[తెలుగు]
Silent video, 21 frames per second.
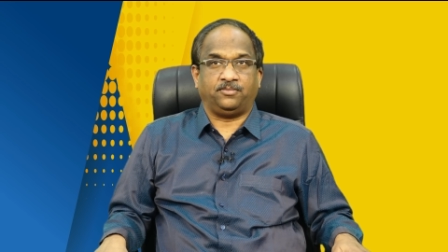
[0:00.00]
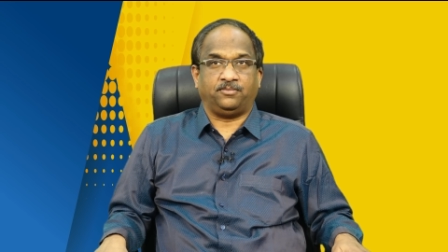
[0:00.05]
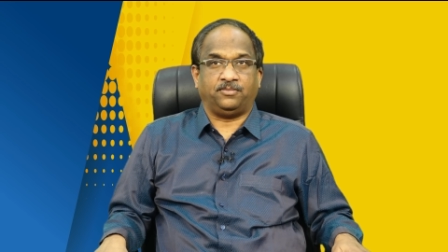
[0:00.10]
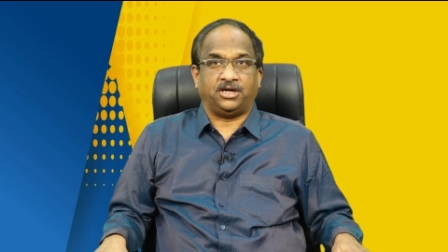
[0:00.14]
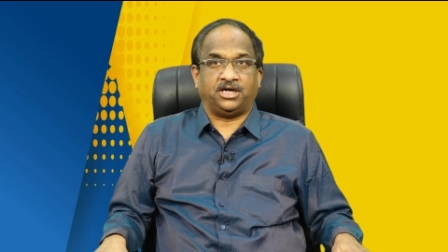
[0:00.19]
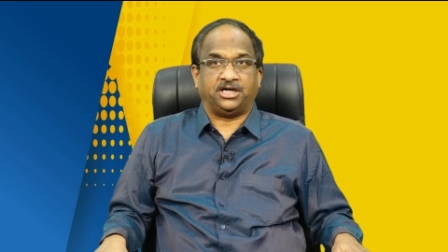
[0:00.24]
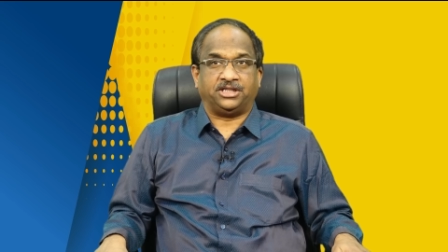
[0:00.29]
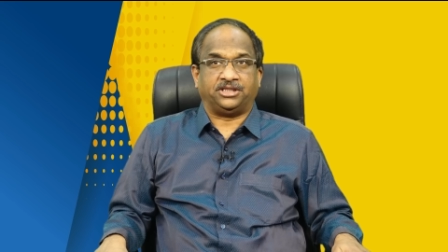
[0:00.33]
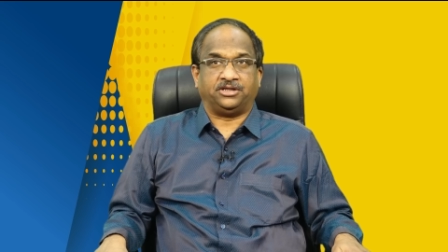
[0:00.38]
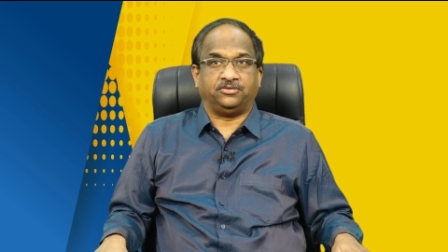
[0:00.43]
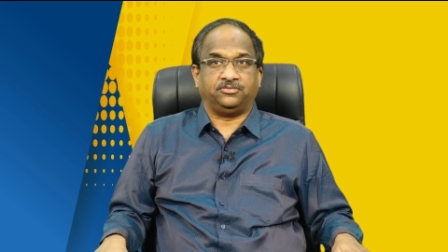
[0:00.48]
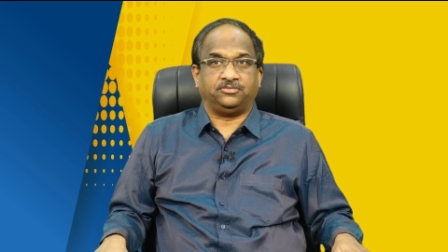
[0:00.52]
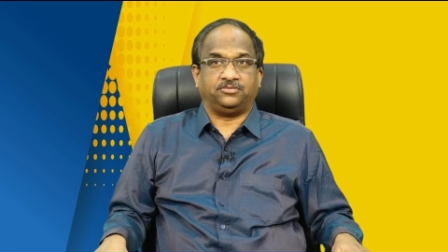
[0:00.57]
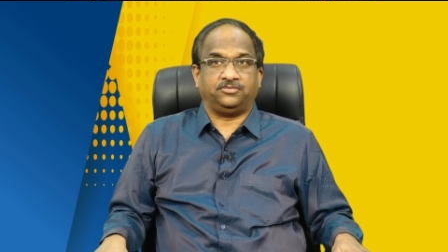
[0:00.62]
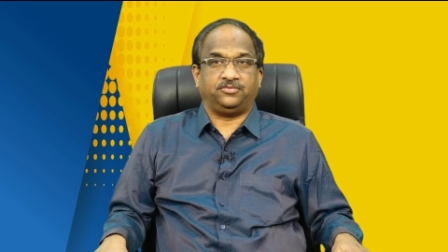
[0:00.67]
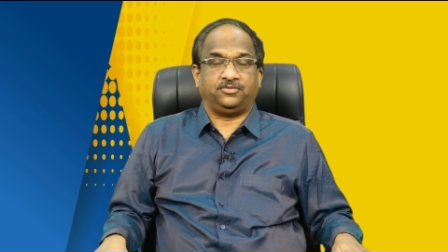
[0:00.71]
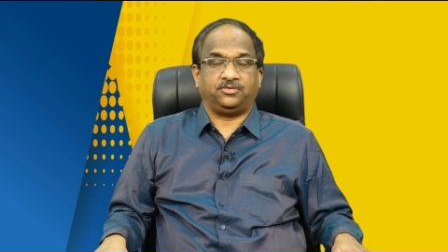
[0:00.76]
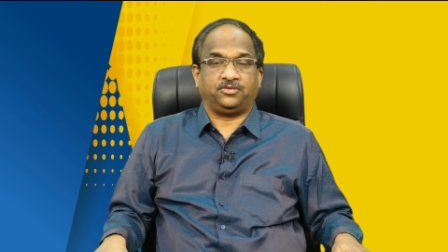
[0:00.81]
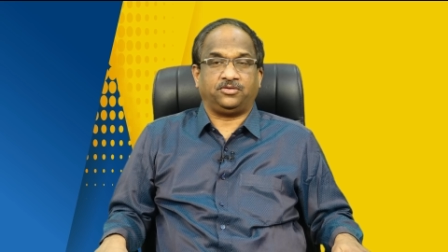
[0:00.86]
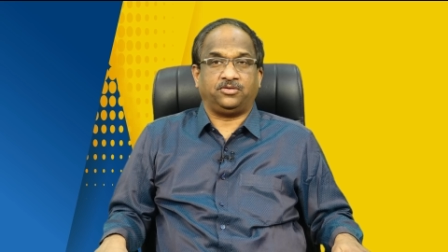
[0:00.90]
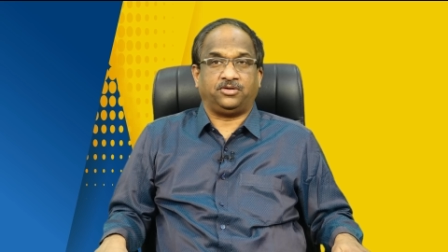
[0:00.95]
మాధవ్
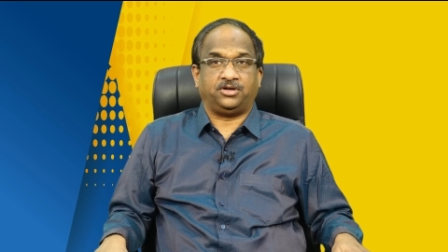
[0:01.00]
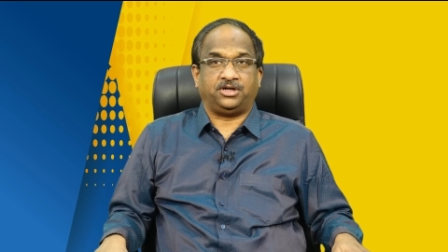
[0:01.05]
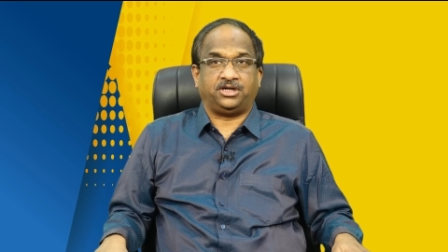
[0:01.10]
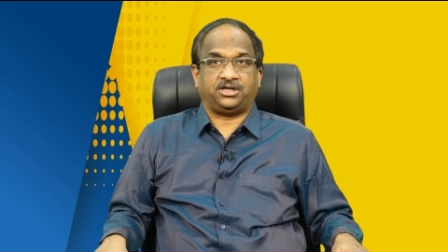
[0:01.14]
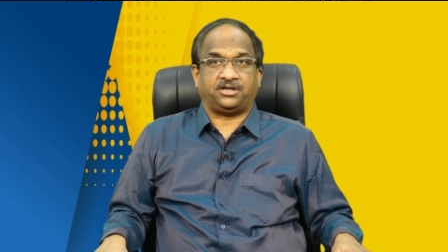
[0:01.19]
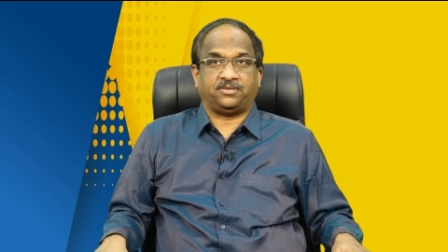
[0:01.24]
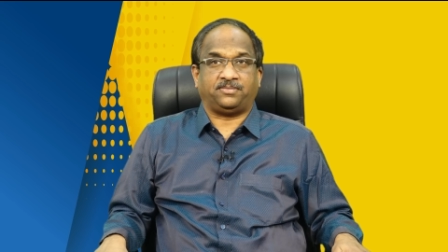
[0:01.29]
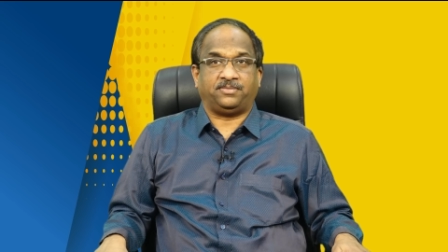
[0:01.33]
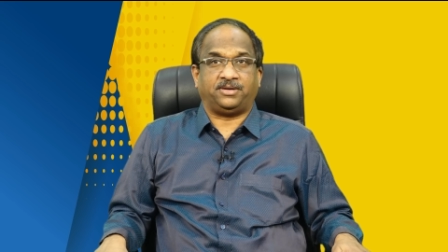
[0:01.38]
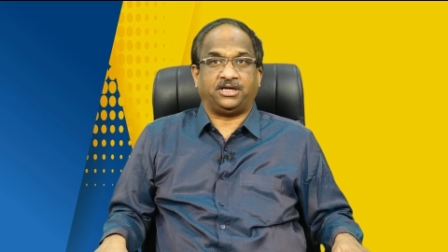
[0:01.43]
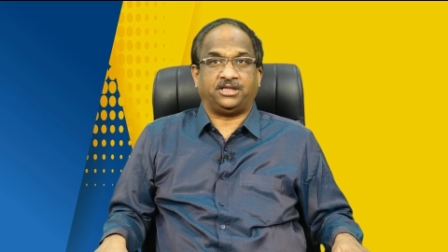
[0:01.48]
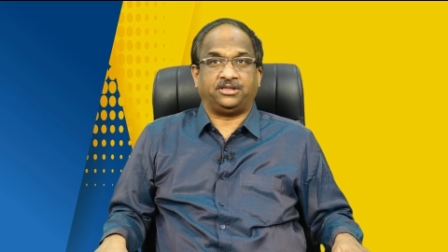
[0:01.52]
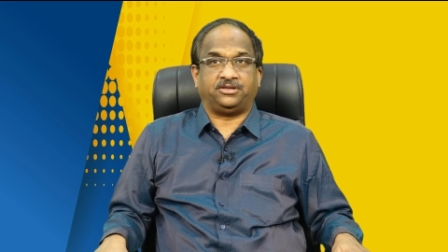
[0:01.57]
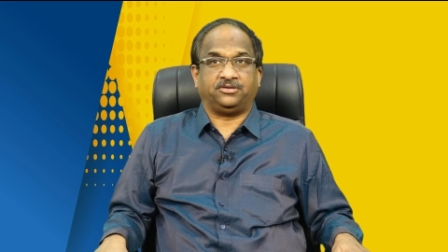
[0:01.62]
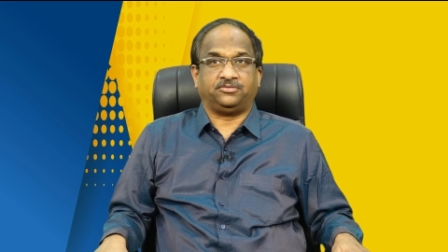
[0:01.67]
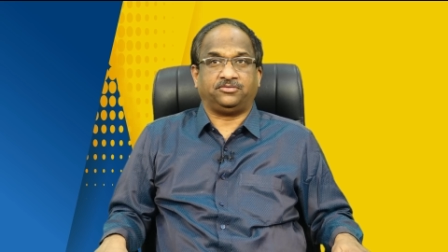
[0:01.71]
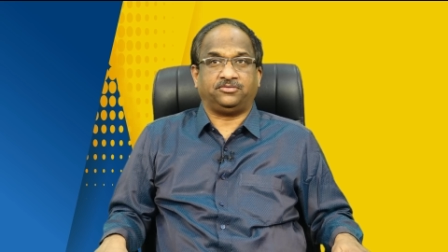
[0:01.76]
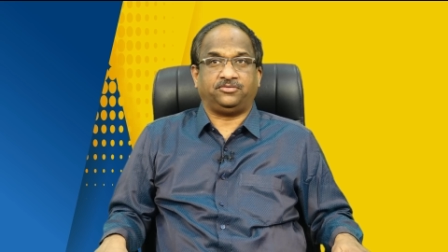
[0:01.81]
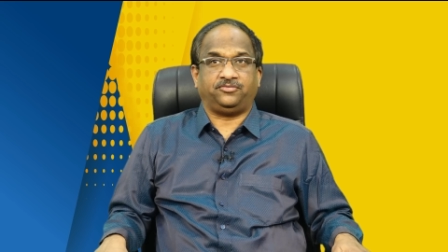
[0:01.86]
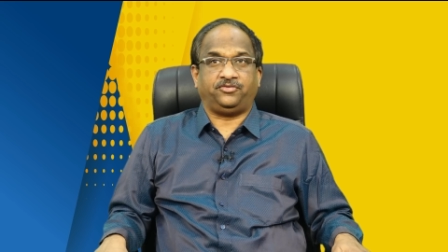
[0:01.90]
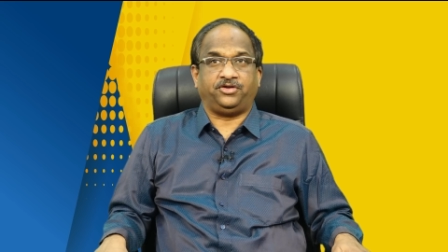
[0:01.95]
గోరంట
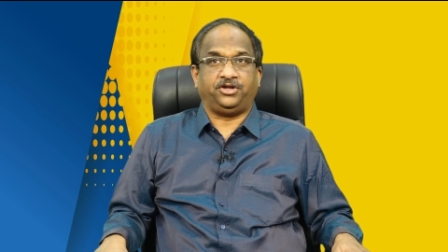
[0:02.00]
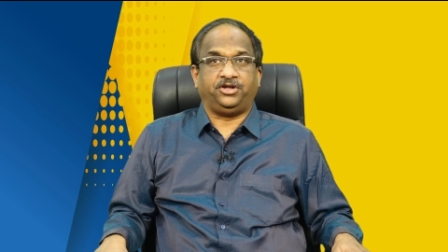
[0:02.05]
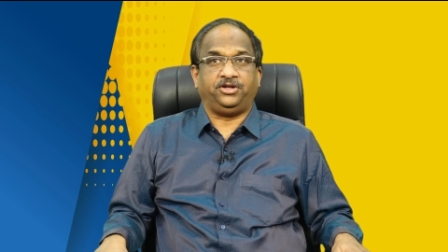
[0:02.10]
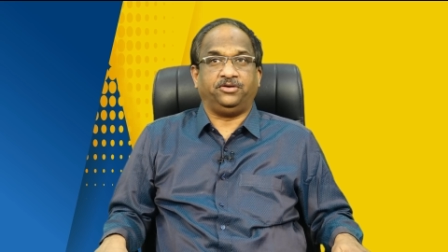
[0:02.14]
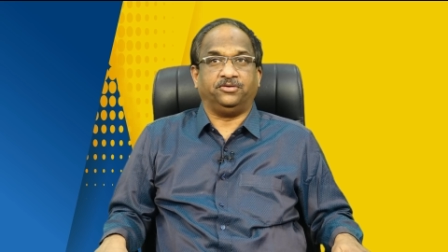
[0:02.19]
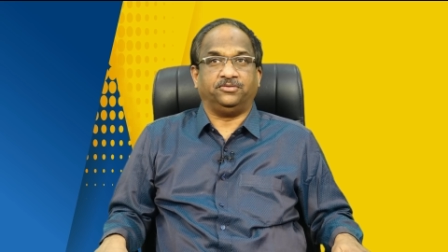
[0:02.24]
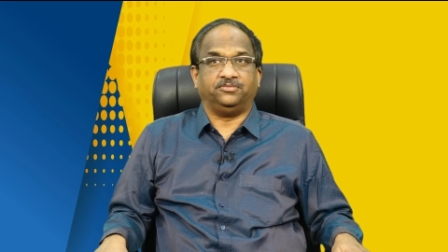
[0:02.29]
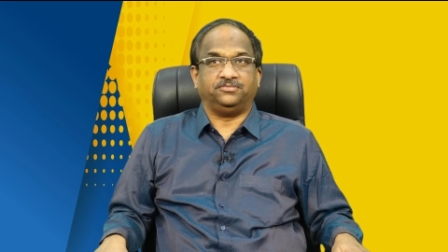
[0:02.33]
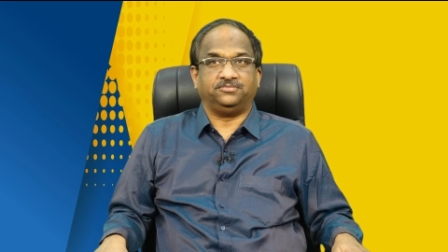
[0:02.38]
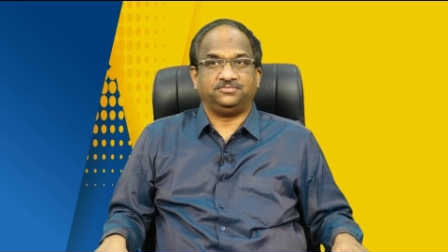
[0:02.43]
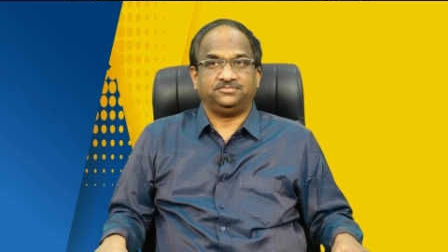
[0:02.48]
మాధవ్ వీడియో